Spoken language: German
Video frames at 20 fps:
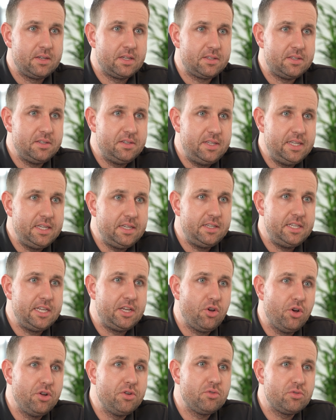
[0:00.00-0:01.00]
Das sind Dinge, die
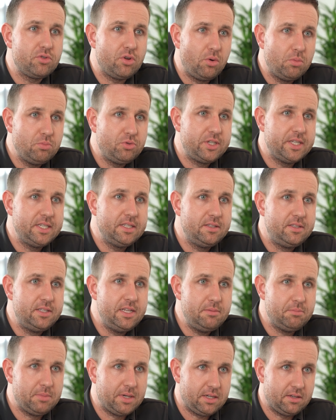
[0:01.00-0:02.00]
können unter Umständen
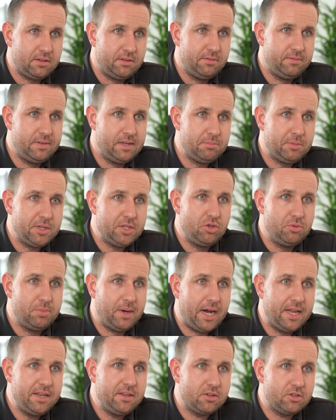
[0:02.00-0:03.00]
Sinn machen, wenn man
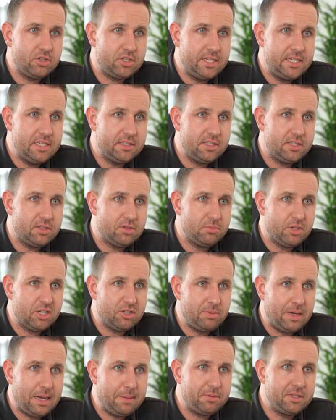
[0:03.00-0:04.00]
über andere Stellen sich zum
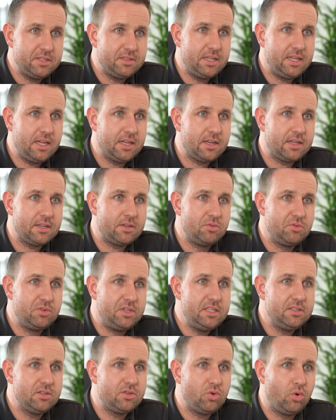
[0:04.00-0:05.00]
Beispiel abgesichert hat und
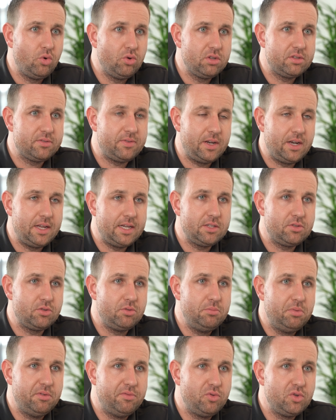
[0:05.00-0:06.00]
diese
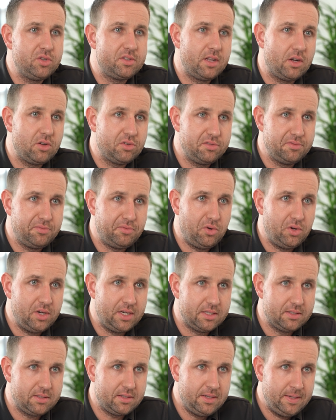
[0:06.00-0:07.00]
Todesfallleistung bewusst außen vor
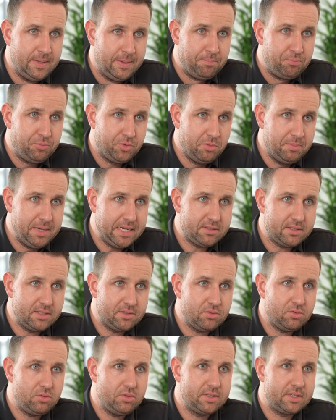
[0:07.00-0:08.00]
lässt. Du merkst
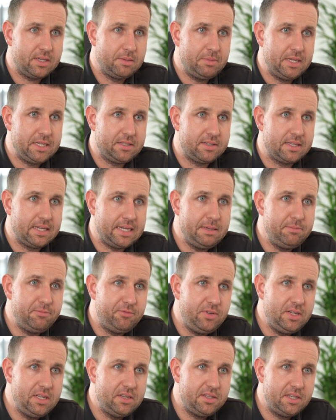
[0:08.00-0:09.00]
also, es gibt extrem
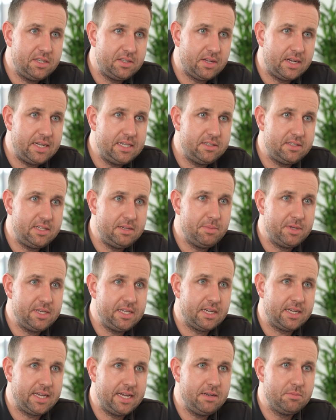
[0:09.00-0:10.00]
viele Details, die man
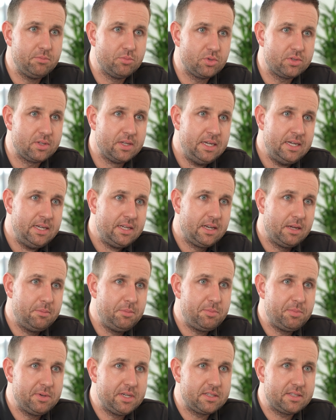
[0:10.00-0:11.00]
hier kennen muss,
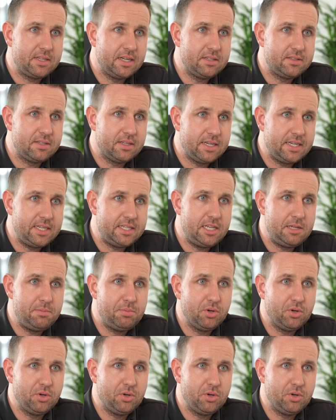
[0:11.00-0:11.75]
damit man das Ganze richtig